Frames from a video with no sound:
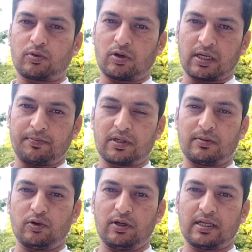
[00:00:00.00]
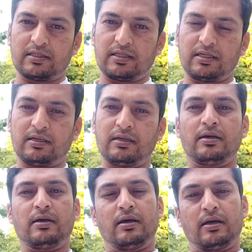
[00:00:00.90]
কথা আপনাকে বলে আনছে
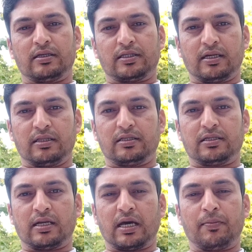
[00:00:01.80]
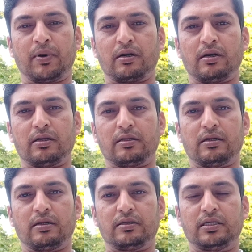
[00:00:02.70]
সেটা দিচ্ছে না আবার
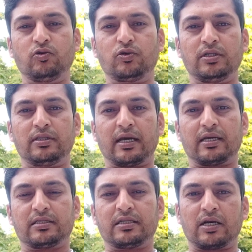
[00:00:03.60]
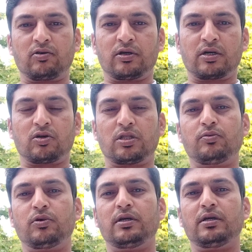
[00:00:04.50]
ডিউটি দেখা যাচ্ছে আট ঘন্টার কথা
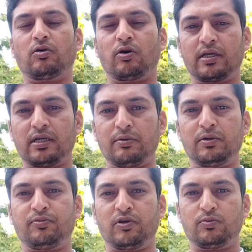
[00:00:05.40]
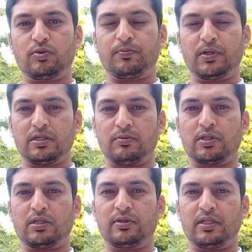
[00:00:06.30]
বলে অনেকে আমি ফেসবুক পেজের
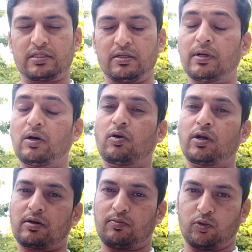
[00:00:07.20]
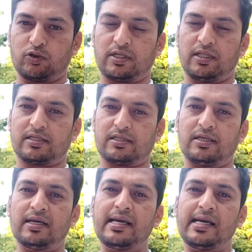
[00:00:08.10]
মাধ্যমে দেখছি বা অনেক পোস্টে দেখছি
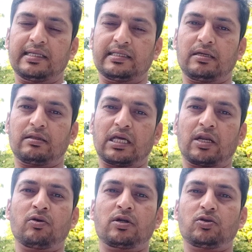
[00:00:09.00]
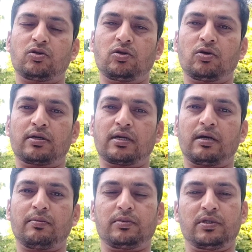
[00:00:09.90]
যে তেরো ঘন্টা চোদ্দ ঘন্টা
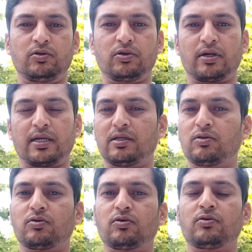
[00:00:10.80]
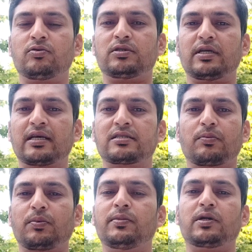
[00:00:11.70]
ডিউটি করে কিন্তু কোনো হচ্ছে
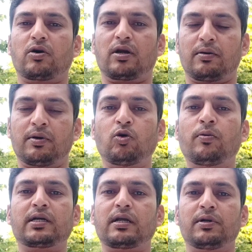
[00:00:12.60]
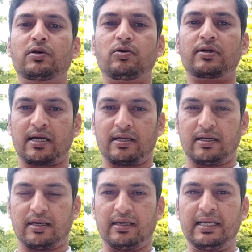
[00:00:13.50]
এক্সট্রা পেমেন্ট করে না মানে ওভার টাইমের কোনো টাকা
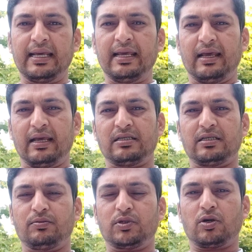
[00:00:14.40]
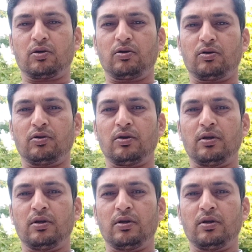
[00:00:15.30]
দেয় না এই যে যে বিষয়গুলো